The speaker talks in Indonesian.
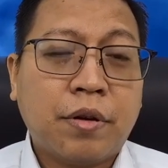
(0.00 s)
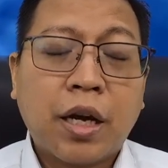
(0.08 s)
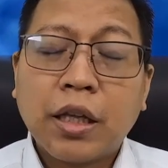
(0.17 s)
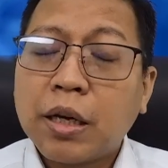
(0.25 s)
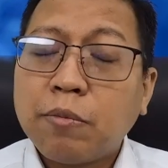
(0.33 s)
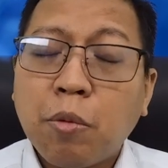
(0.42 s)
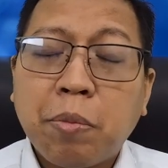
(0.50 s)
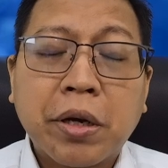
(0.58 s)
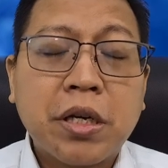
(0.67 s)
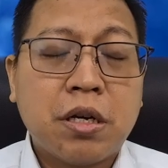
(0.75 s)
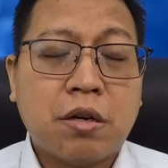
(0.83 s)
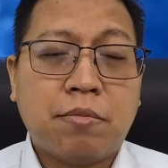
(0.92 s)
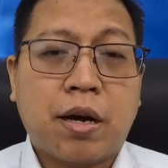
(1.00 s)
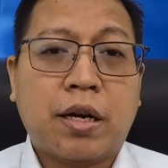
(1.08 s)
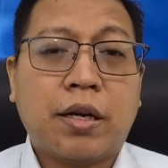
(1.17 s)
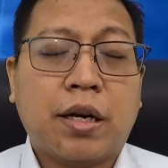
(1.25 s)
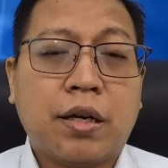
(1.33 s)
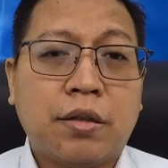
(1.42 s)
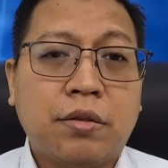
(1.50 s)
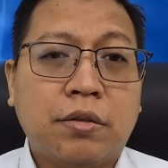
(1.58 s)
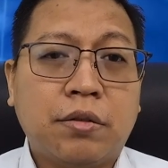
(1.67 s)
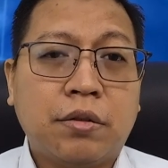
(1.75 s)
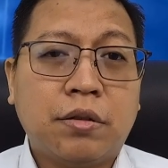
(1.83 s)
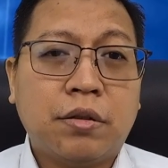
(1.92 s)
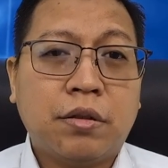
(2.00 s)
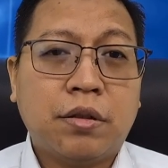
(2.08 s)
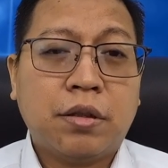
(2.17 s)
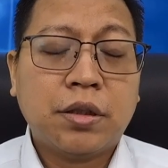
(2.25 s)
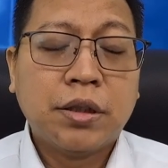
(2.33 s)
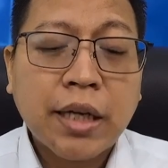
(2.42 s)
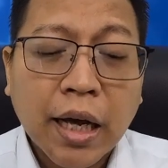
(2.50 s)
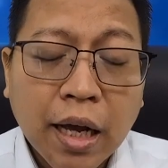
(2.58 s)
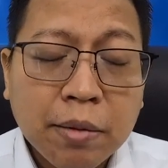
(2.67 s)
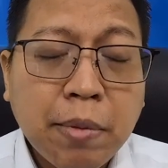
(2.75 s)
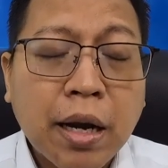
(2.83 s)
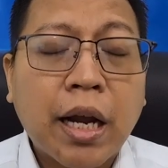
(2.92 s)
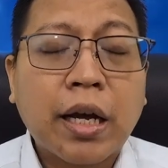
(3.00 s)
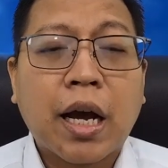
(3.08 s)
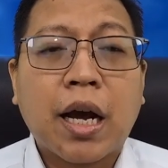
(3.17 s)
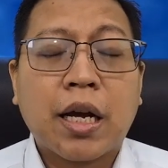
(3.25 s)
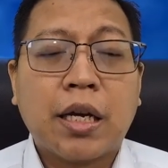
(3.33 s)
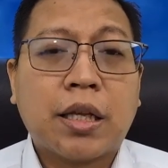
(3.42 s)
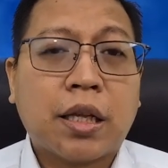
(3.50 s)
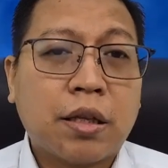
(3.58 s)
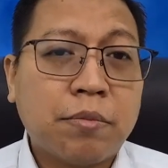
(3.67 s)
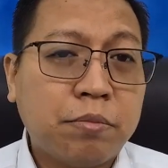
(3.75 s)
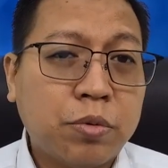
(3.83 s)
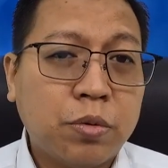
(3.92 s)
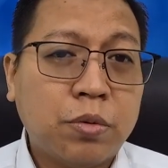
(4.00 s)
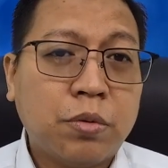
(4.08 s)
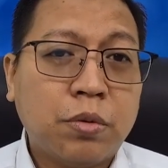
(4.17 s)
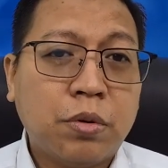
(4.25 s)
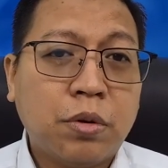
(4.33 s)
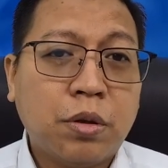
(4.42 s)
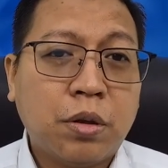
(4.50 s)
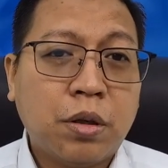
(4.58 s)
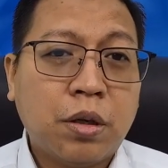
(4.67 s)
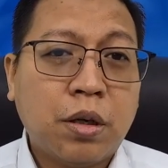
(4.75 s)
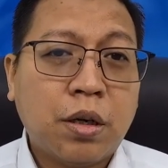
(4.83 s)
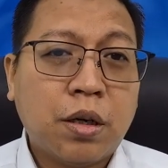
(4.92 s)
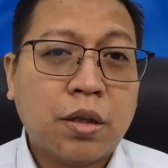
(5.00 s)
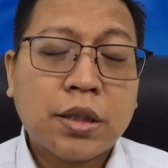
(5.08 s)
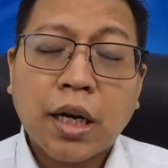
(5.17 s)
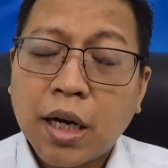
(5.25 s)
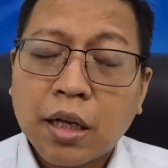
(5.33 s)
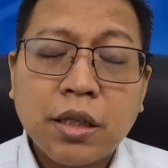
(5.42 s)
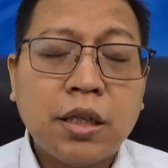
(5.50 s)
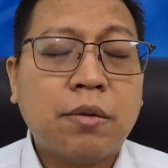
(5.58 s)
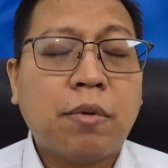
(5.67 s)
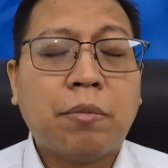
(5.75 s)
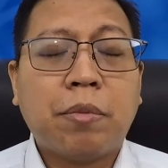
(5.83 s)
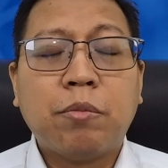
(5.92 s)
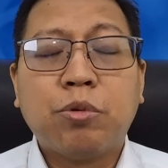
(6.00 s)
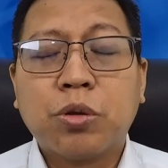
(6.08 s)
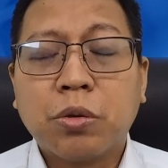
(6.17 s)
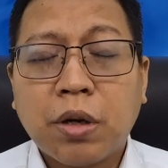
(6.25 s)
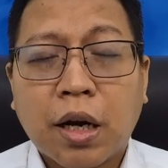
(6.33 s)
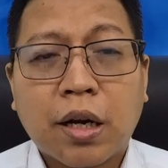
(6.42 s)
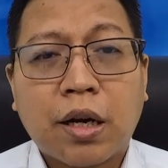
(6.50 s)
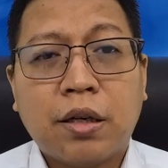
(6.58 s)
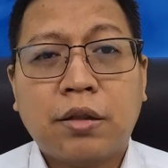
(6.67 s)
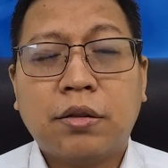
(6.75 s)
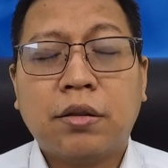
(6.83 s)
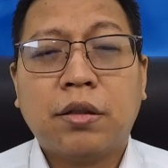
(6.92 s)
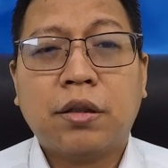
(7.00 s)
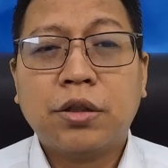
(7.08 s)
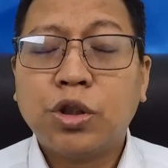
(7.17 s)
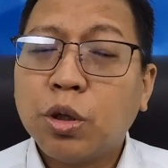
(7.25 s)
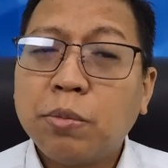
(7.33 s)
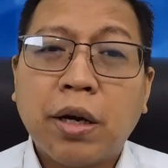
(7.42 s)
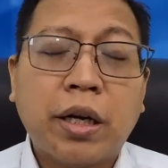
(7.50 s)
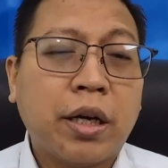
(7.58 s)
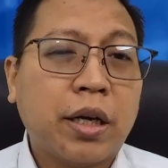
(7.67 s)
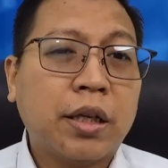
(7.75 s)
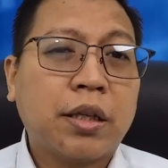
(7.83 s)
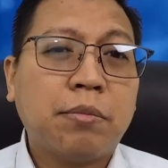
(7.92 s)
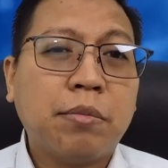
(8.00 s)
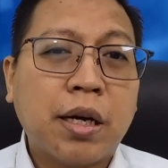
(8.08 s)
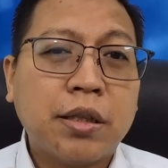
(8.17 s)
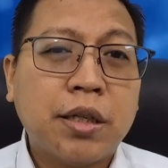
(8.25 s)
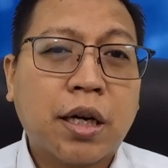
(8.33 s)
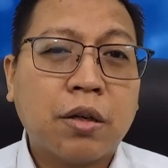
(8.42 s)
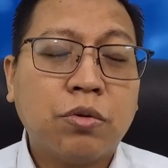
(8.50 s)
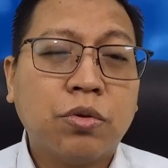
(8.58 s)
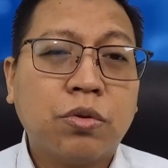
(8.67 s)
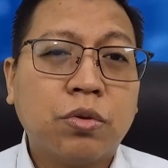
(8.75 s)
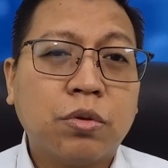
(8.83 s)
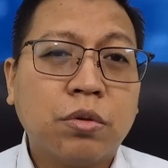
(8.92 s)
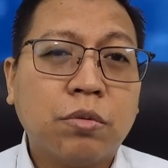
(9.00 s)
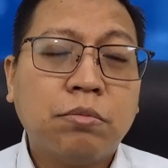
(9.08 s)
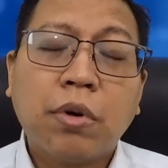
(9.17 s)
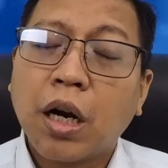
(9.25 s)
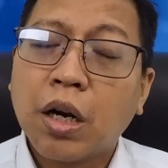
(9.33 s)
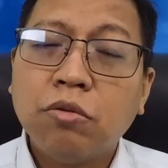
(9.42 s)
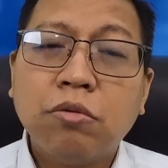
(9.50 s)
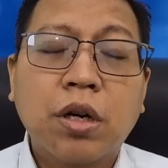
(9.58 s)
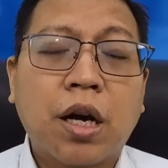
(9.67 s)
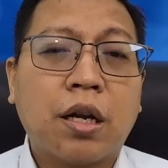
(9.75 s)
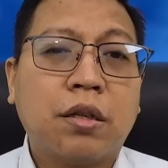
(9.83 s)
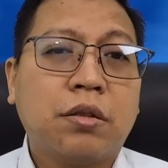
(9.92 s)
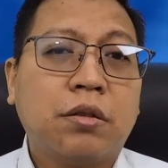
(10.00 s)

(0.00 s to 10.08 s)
Kita mau pergi kemana? Jalan mana yang akan kita tempuh? Sadar tidak Bapak Ibu Saudara? Coba deh kita belajar untuk merenungkan.